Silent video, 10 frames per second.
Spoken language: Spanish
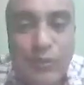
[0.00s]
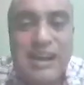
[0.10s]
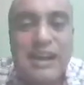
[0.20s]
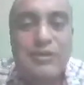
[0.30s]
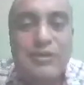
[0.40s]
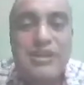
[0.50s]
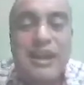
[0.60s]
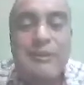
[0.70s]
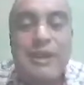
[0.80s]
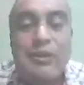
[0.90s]
acá no
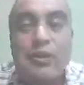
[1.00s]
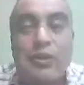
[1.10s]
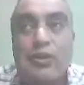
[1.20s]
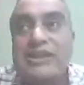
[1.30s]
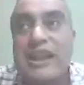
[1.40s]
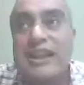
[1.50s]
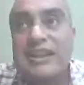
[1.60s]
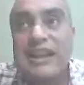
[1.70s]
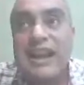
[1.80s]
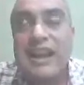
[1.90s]
saben o no están
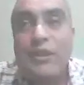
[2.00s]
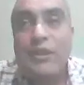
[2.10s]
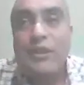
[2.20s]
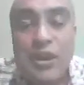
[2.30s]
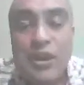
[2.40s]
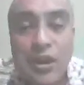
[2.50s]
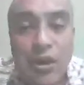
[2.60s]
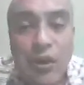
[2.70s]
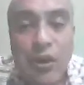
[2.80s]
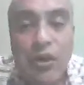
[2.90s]
enterados,
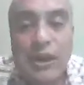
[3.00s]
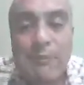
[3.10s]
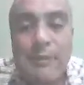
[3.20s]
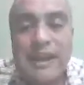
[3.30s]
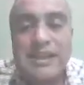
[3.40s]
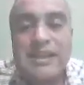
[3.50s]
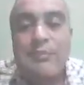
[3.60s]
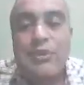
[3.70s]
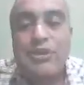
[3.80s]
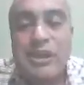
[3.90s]
o les parece
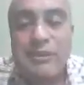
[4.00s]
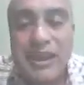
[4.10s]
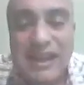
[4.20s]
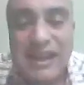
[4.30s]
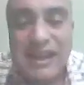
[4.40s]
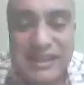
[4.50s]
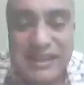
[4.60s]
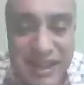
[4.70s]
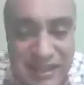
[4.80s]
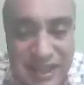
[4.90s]
imposible la
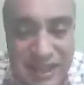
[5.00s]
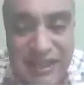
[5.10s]
existencia de